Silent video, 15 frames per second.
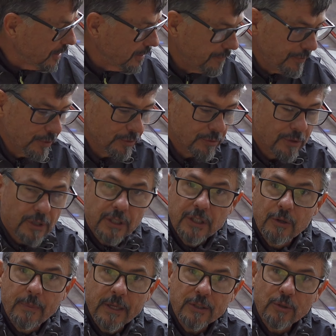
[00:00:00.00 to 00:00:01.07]
a gente viu,
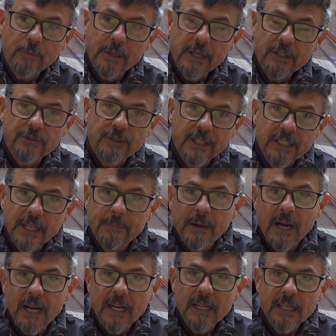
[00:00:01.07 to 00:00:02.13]
eu mais ou menos dentro da
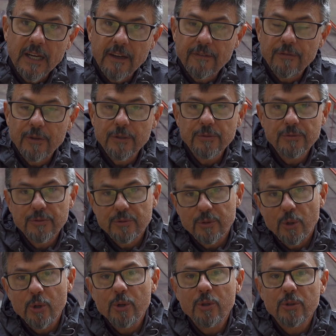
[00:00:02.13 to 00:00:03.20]
barraca, foi uns
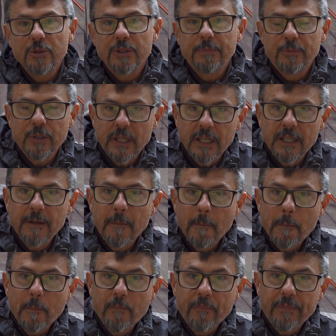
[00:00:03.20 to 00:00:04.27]
12 por aí.
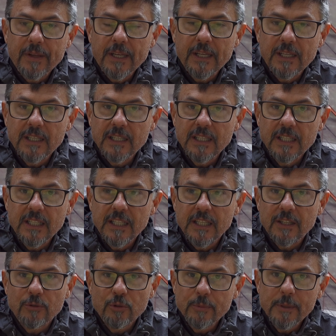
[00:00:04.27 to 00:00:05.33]
E
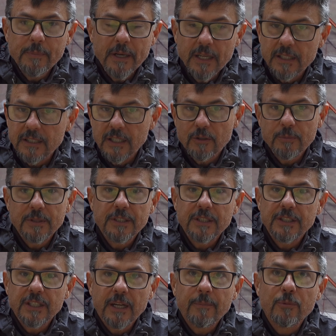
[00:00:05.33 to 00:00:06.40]
eu dormi bem, até comecei a
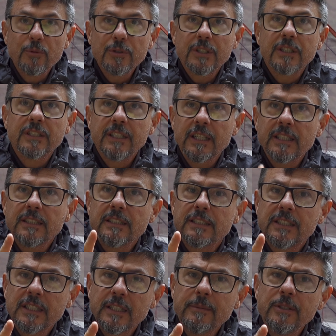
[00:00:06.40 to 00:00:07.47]
tirar a blusa. Né,
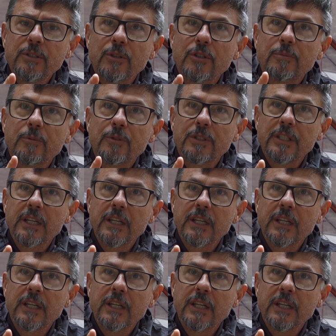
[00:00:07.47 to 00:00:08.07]
você também tirou as blusas,